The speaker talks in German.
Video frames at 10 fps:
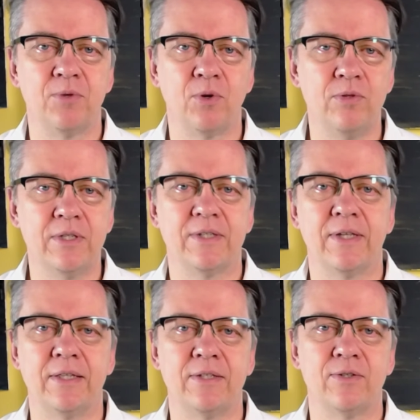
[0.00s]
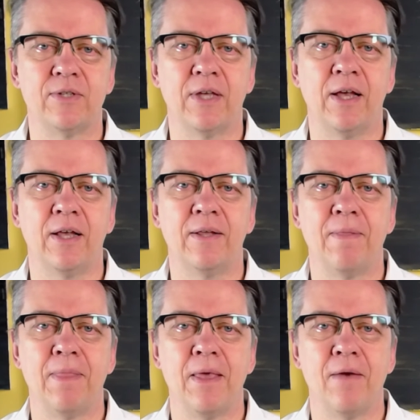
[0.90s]
Grundgesetz zu
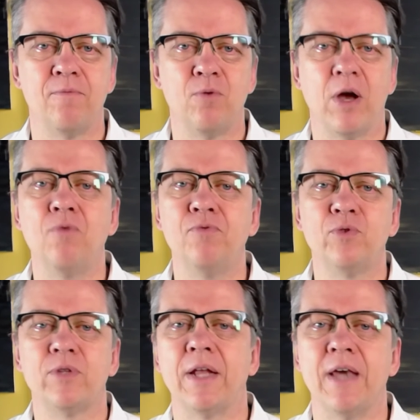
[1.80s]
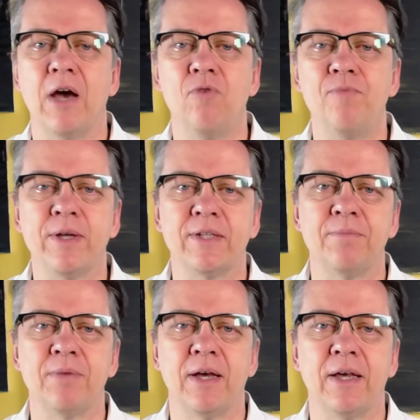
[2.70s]
sagen, worauf du deine
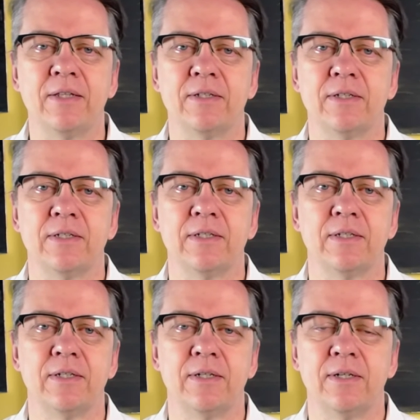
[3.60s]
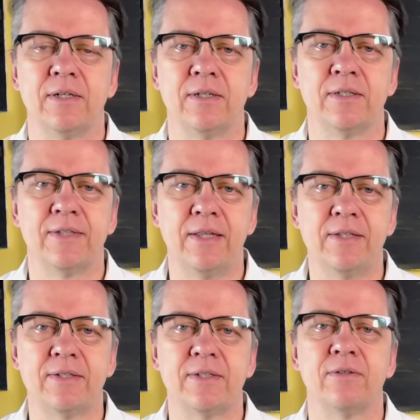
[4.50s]
Aufmerksamkeit
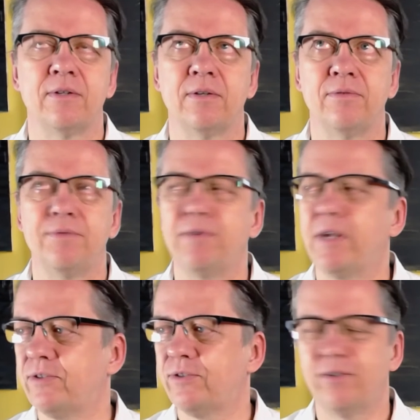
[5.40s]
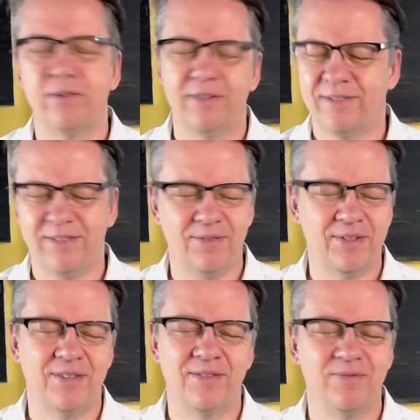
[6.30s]
setzt, oder wie, wie heißt das schon? Jetzt habe
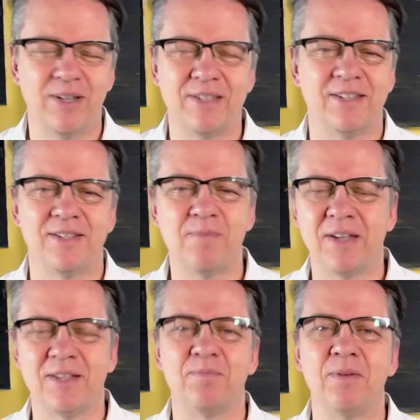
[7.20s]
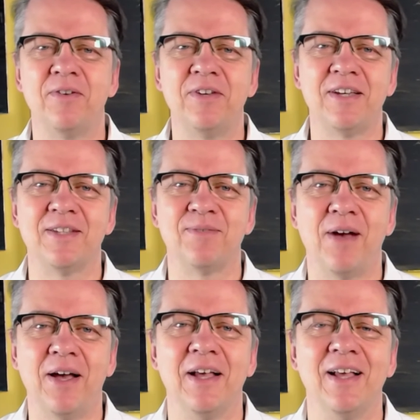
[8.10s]
den Wortsatz. Ihr merkt, ich bin noch nicht ganz
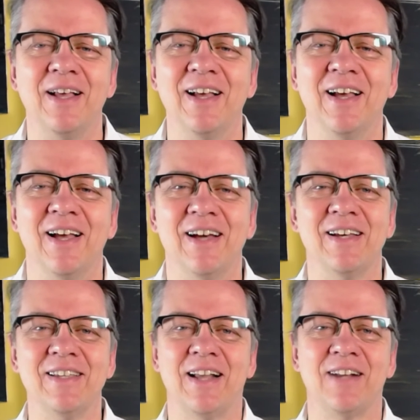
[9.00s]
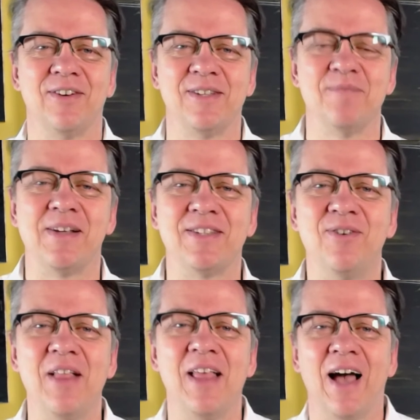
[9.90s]
wach. Äh, ist halt heute mal
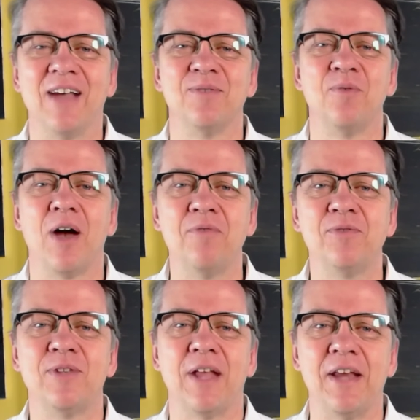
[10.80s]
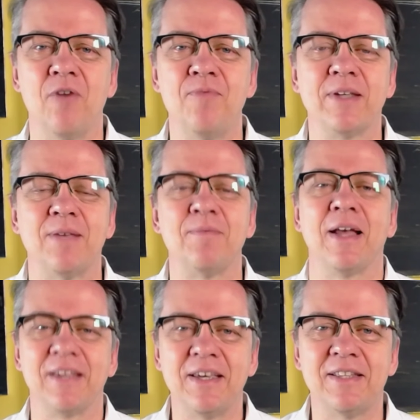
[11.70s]
so. Also worauf du deine
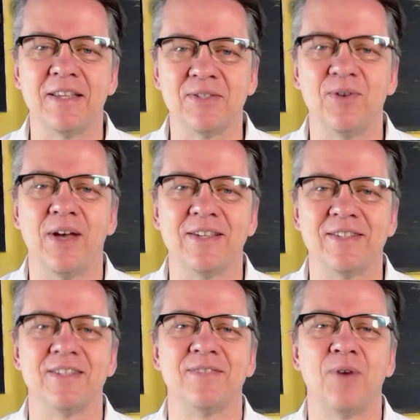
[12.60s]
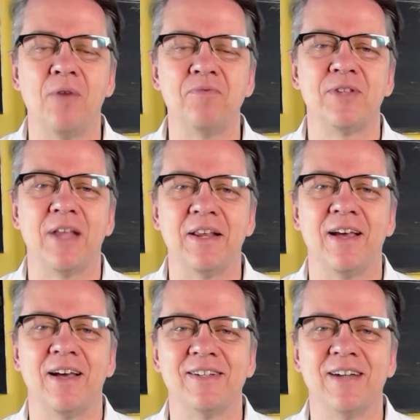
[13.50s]
Aufmerksamkeit richtest, so heißt es. Worauf du
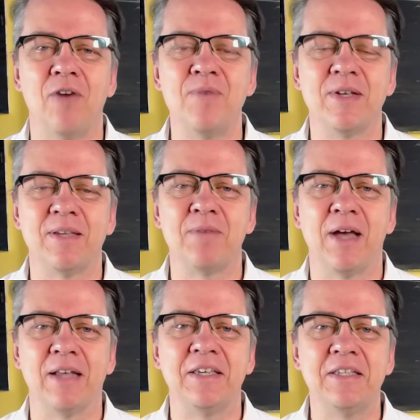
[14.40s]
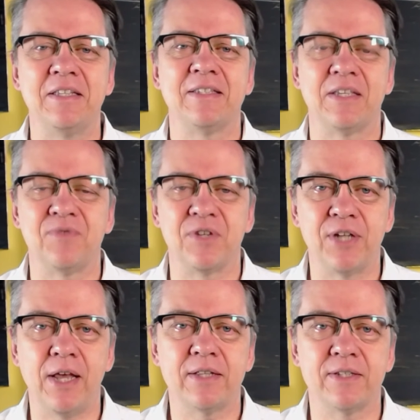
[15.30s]
deine äh, Aufmerksamkeit richtest, das
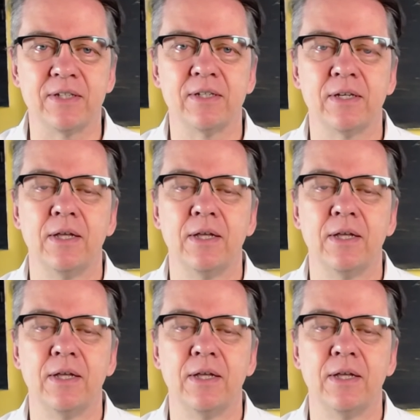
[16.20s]
verstärkt sich.